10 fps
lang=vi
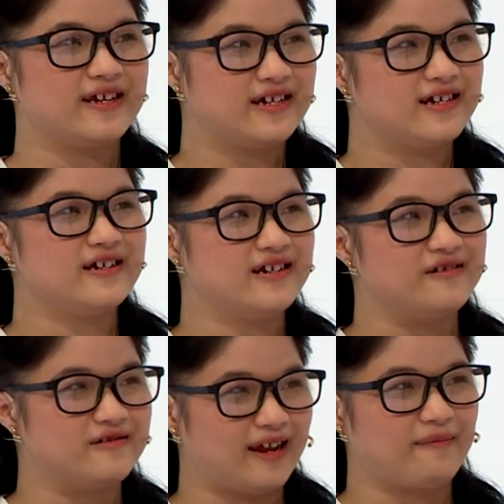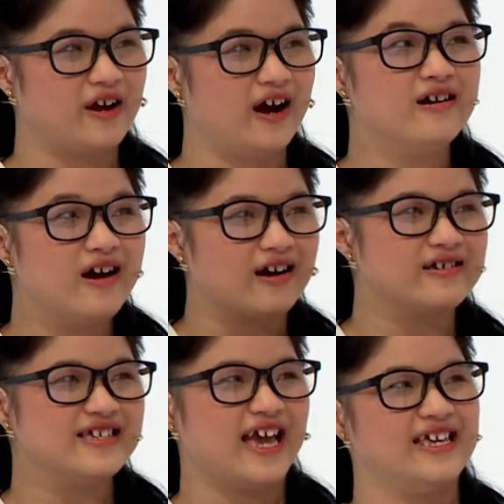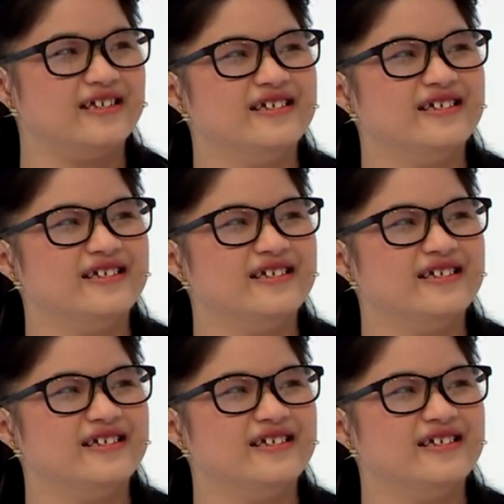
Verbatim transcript: sẽ được gặp gỡ gần như vậy.